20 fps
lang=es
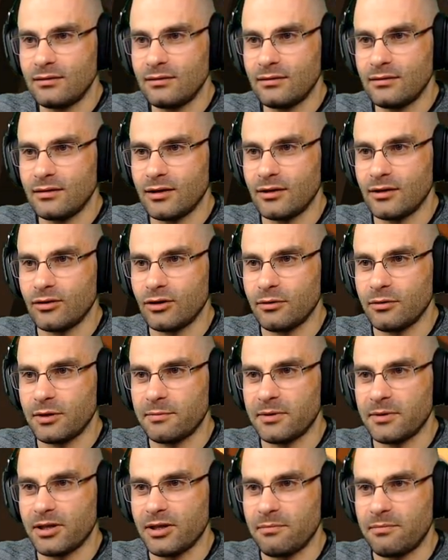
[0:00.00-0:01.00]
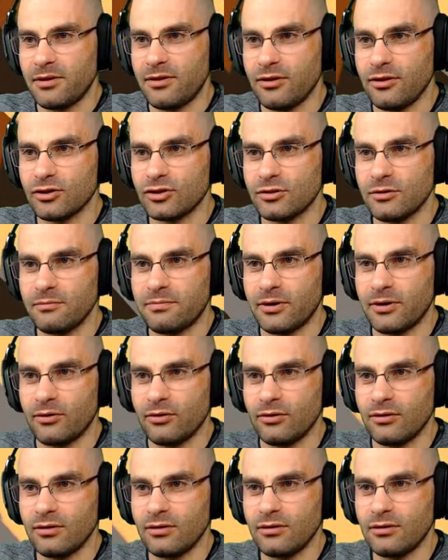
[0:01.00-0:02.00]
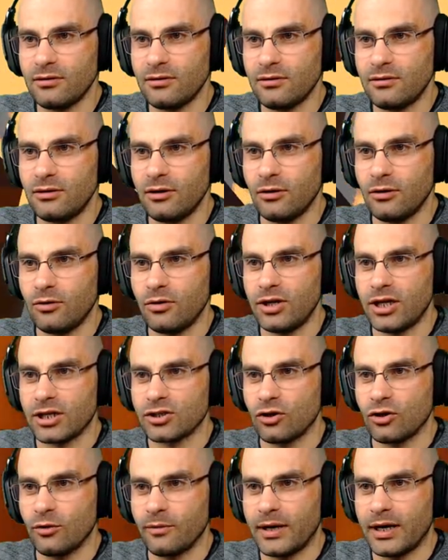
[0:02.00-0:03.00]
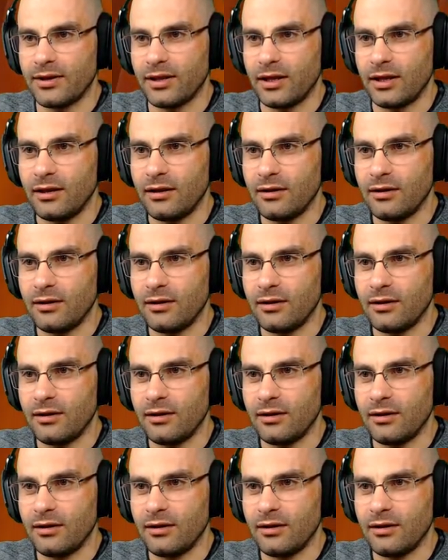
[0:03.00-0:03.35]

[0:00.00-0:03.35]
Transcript: A no haber precipicios, pero... ¡No huyas, cobarde!